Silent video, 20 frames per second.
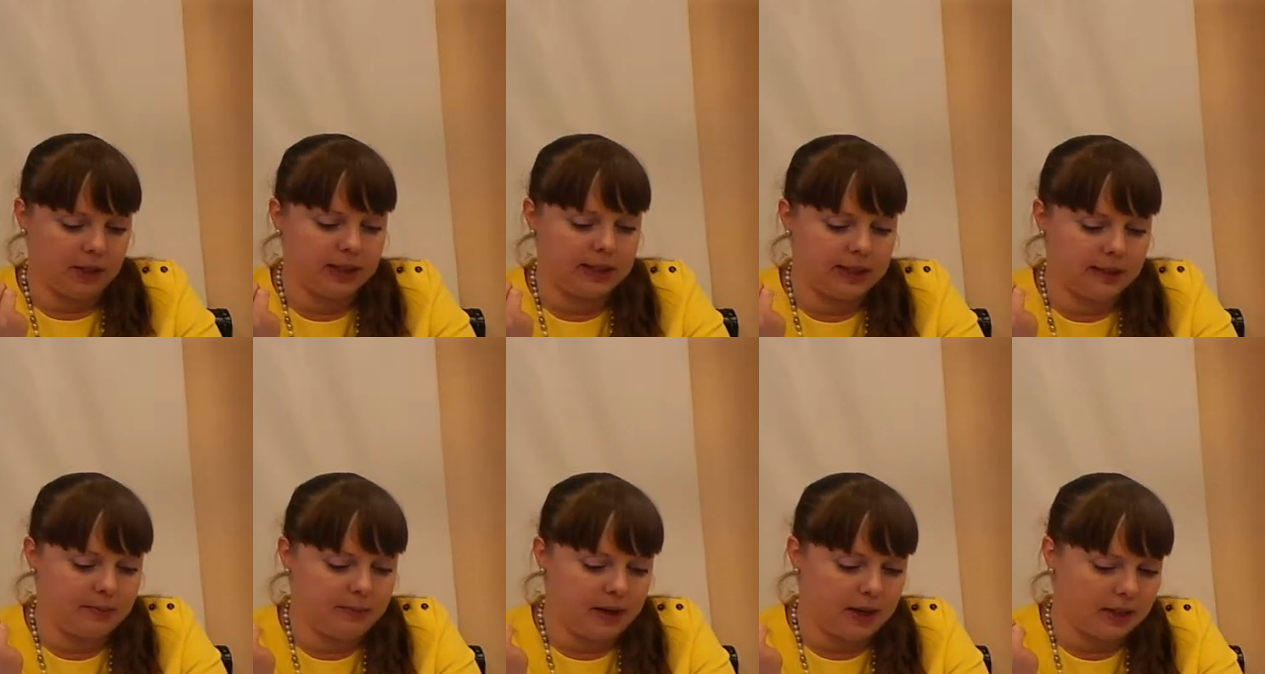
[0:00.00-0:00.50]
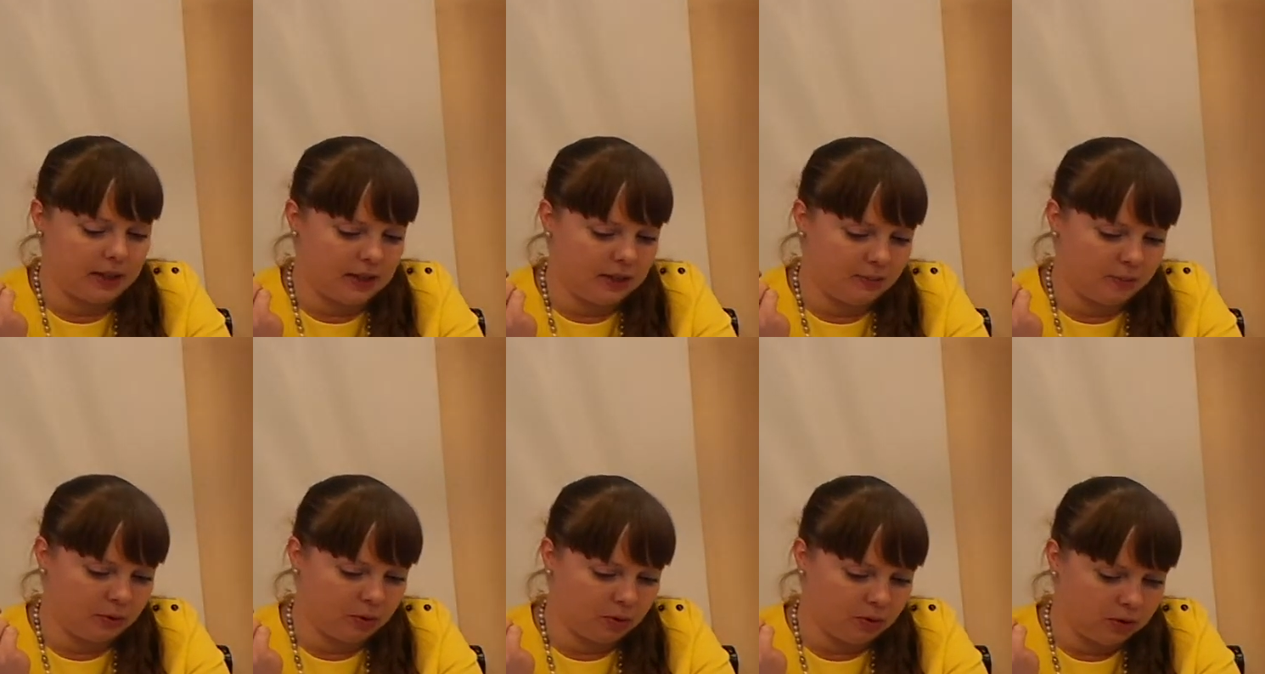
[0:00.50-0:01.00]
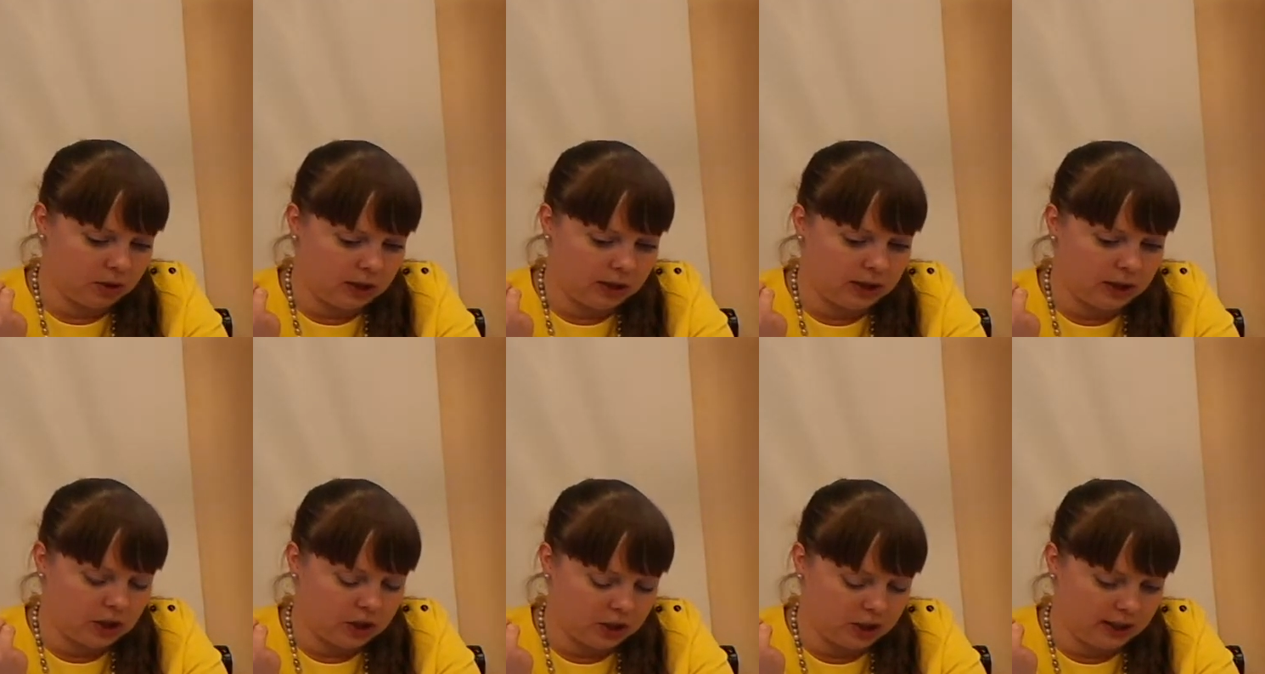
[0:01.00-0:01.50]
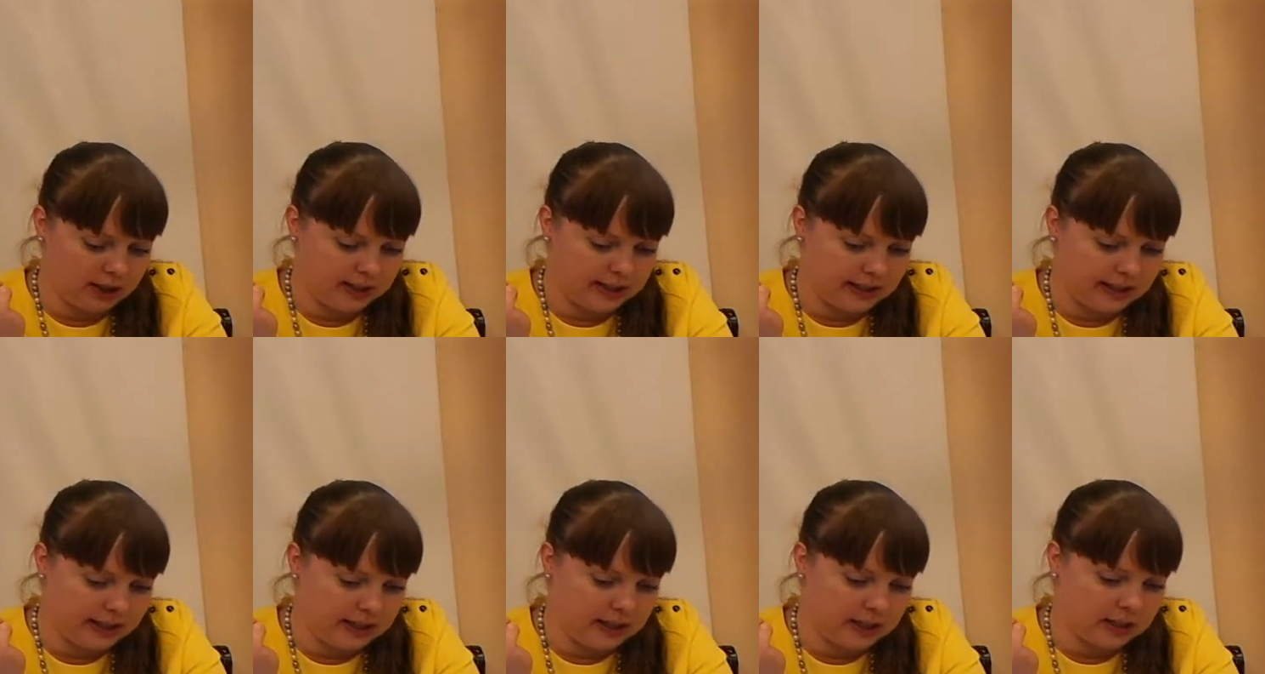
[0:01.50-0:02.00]
Если биотип тонкий, даже
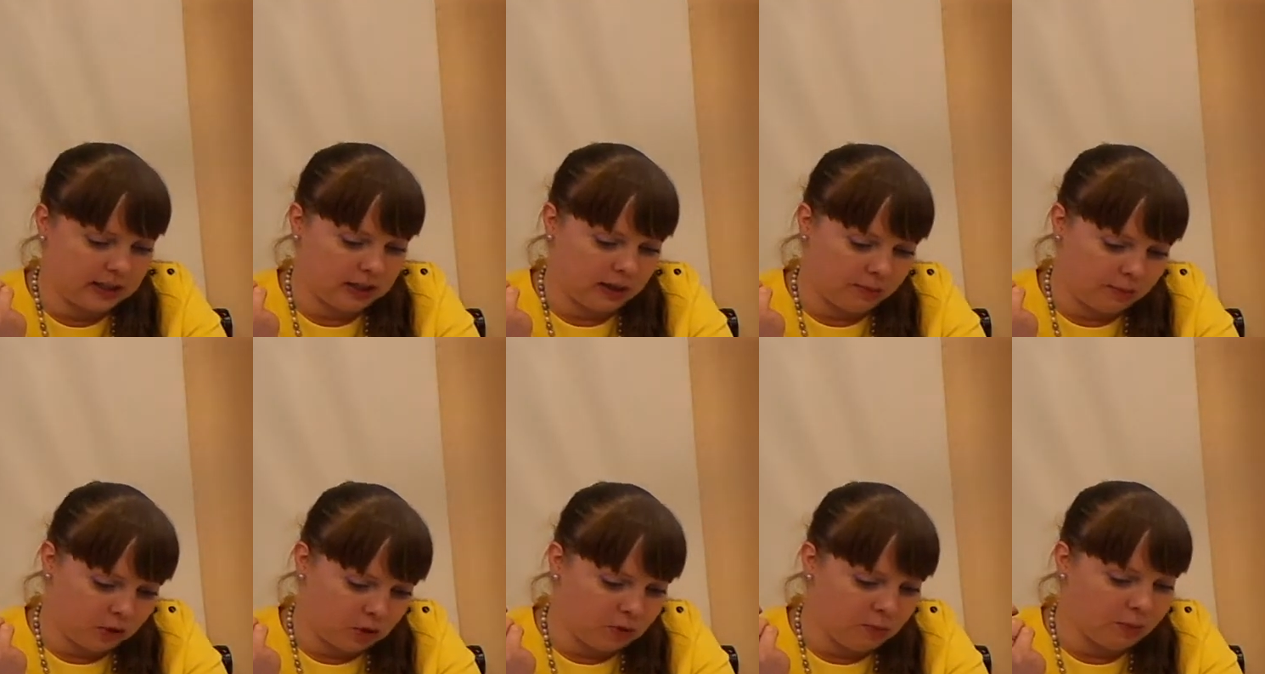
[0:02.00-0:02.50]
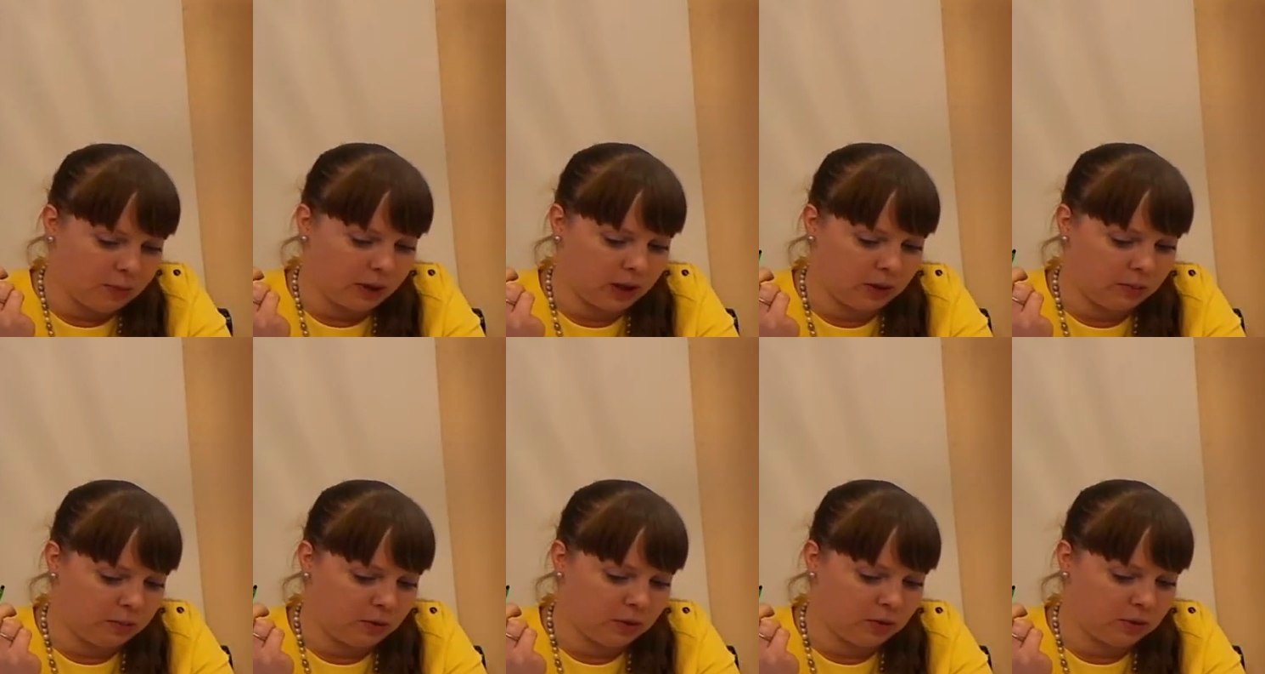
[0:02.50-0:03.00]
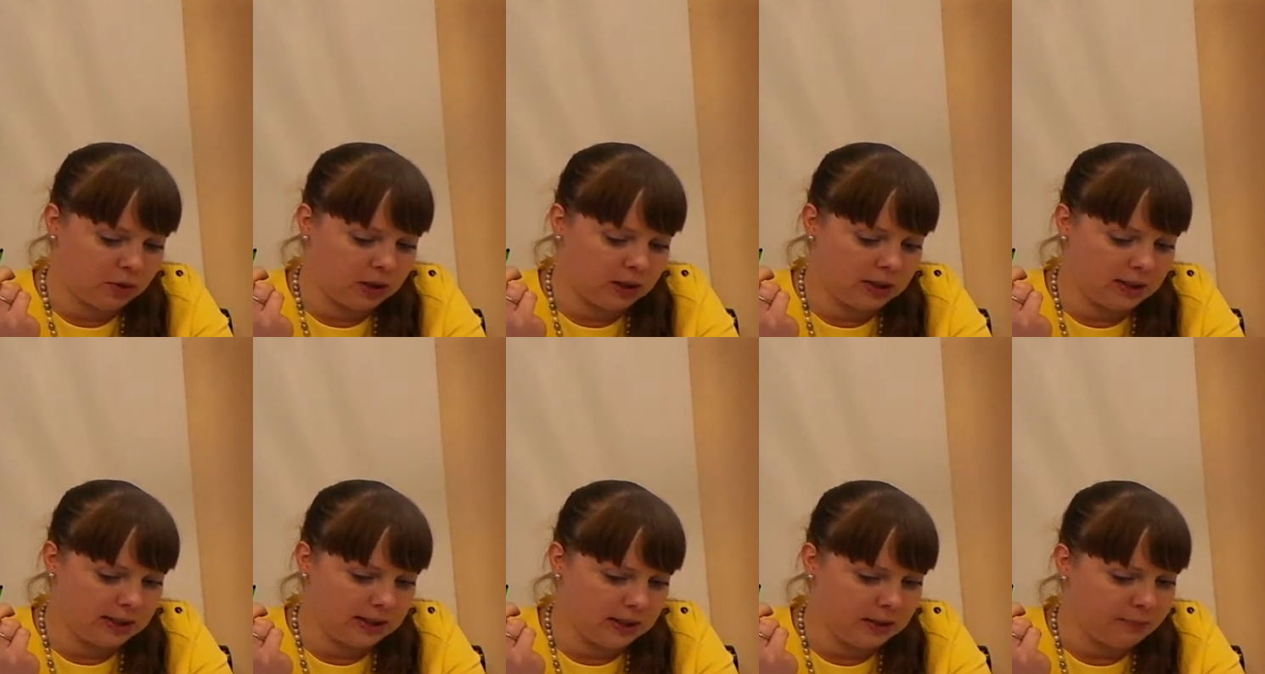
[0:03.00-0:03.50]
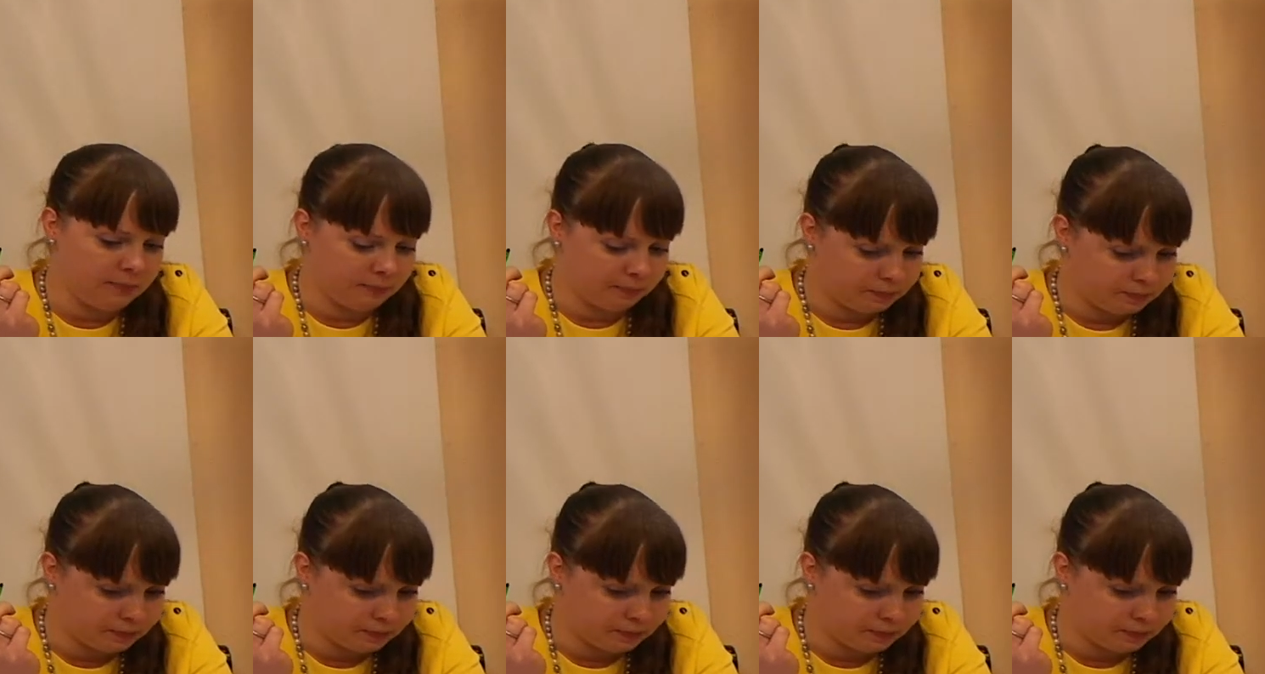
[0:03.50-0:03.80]
если есть объем прикрепленной десны,